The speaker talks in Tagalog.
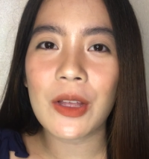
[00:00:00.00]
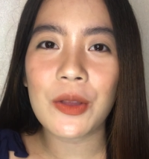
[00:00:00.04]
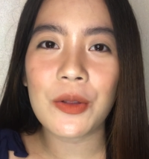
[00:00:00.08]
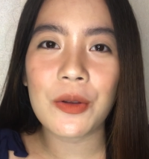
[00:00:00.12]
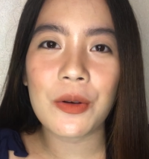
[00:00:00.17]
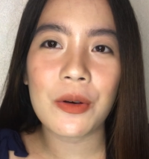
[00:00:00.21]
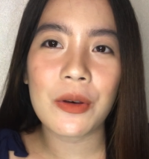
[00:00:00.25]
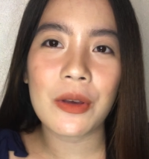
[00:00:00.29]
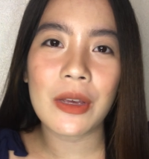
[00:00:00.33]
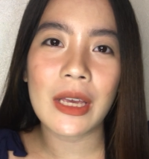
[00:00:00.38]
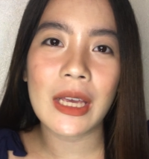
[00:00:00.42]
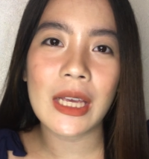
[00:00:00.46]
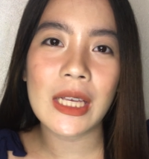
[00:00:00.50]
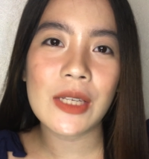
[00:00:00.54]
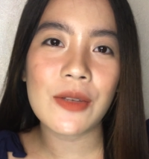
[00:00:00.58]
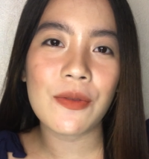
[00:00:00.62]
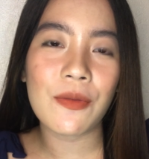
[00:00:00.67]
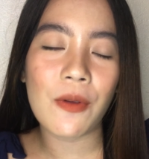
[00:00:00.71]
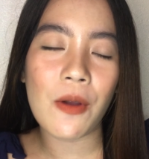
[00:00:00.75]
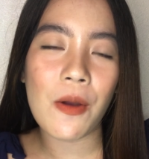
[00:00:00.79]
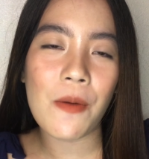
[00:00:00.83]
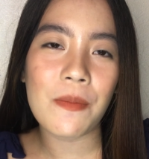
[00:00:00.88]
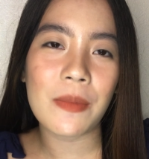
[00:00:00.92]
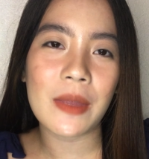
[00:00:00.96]
to is
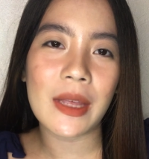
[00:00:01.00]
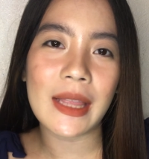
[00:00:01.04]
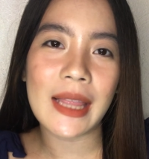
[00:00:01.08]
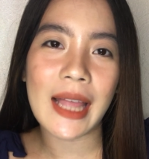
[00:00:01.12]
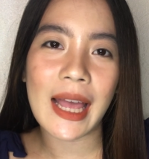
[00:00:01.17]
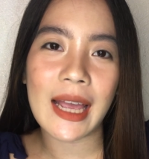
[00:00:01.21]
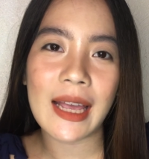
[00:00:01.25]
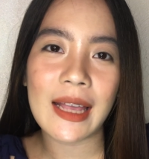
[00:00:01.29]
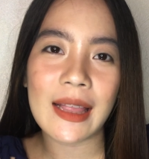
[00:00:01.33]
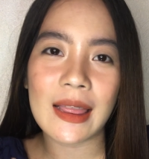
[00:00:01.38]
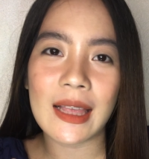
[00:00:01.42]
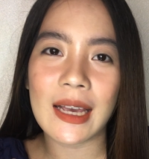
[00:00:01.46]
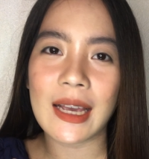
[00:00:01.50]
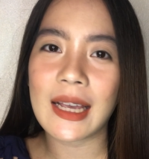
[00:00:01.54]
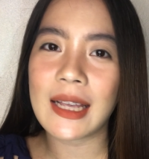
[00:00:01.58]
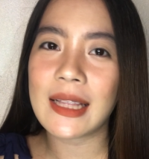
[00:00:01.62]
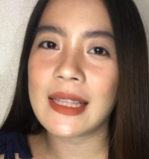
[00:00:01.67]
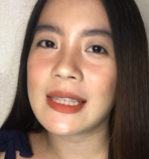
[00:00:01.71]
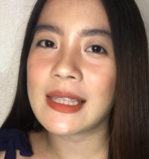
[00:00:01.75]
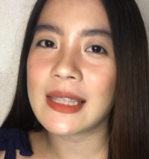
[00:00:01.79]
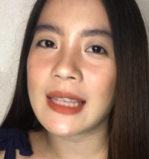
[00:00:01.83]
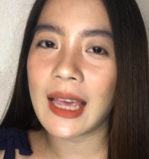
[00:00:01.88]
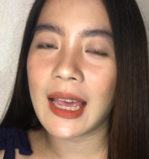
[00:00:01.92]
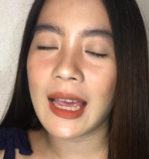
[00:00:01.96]
from the
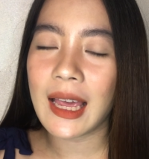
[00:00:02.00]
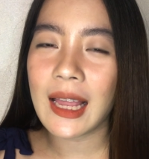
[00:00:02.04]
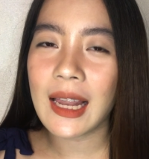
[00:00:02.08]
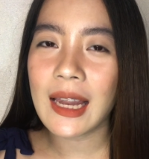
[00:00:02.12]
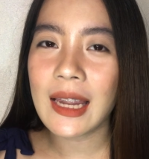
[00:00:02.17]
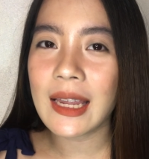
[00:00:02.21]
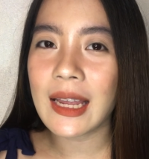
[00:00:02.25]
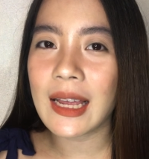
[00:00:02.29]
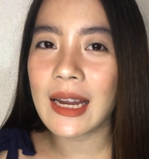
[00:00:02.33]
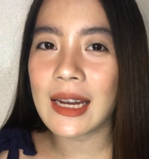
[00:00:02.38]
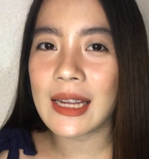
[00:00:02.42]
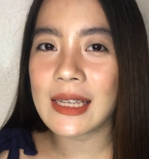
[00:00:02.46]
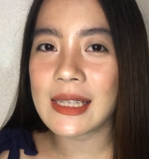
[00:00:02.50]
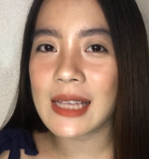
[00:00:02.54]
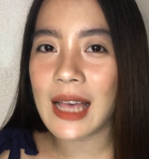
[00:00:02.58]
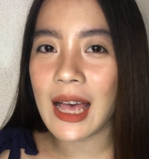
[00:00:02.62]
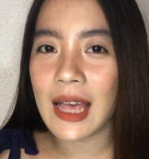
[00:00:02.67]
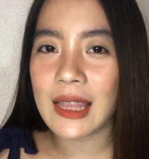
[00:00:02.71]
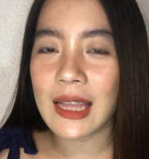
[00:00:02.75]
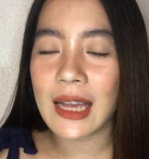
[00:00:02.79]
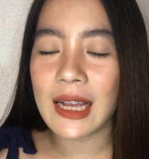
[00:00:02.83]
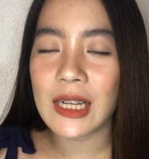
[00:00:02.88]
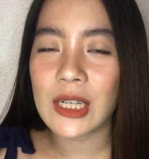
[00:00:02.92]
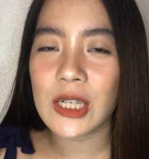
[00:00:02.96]
99 sale ng
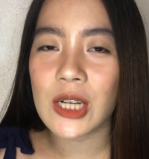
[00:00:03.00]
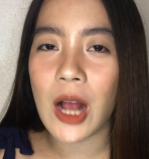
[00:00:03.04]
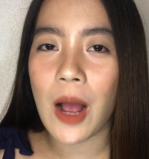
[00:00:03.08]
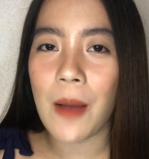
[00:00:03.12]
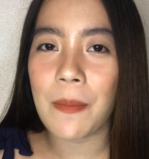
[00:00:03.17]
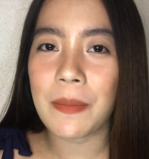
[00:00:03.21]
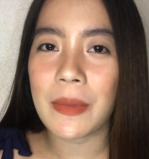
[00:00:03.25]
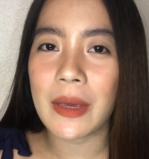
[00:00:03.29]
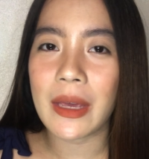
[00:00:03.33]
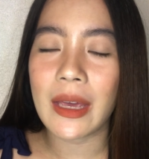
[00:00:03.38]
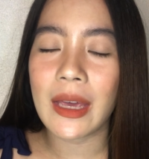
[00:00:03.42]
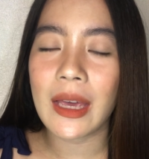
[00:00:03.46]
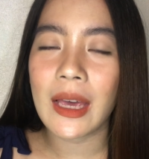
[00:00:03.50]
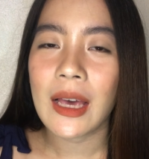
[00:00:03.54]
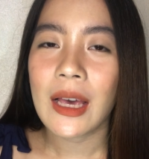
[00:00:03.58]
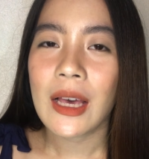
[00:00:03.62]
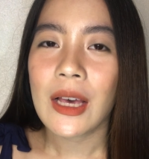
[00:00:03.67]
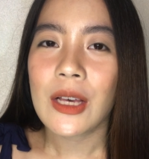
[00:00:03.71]
Lazada and Shopee.